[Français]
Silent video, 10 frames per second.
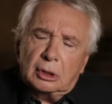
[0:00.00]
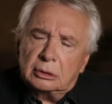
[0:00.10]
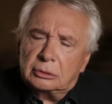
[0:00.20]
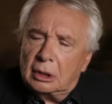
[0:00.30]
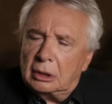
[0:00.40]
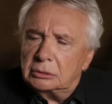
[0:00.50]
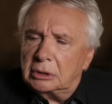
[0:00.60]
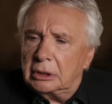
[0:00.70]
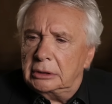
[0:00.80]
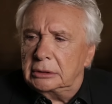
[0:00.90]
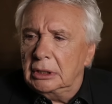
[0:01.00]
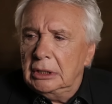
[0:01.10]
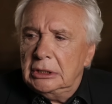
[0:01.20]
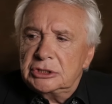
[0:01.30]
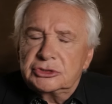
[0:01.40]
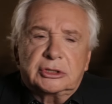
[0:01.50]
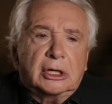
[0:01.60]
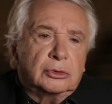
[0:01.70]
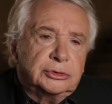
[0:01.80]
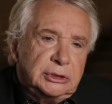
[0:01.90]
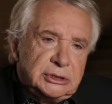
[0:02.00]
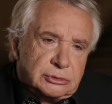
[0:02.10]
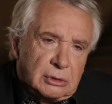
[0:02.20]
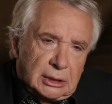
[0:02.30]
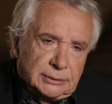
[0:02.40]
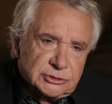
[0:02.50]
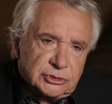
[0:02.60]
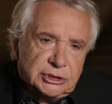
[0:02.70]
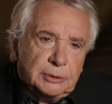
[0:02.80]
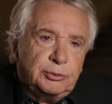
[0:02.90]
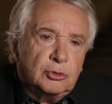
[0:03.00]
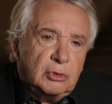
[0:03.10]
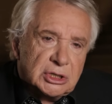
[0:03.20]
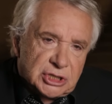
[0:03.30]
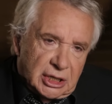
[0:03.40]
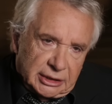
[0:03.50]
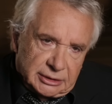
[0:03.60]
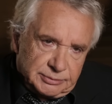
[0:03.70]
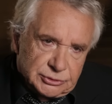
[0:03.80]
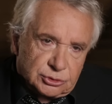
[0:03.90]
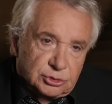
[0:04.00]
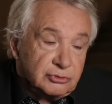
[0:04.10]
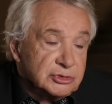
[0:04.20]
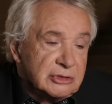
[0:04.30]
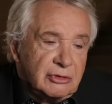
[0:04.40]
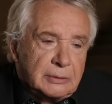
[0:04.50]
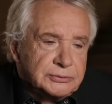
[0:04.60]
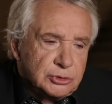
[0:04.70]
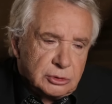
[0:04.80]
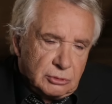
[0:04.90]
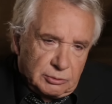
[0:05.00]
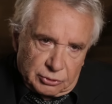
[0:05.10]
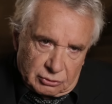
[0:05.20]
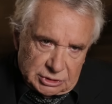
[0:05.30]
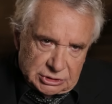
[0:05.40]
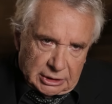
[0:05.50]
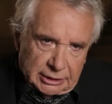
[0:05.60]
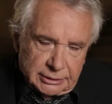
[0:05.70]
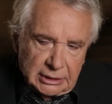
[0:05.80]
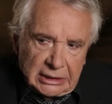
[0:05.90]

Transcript: arrête, arrête, arrête. Je vais te raconter une histoire. Je vais te dire pourquoi j'arrête, puisque tu veux savoir absolument pourquoi j'arrête.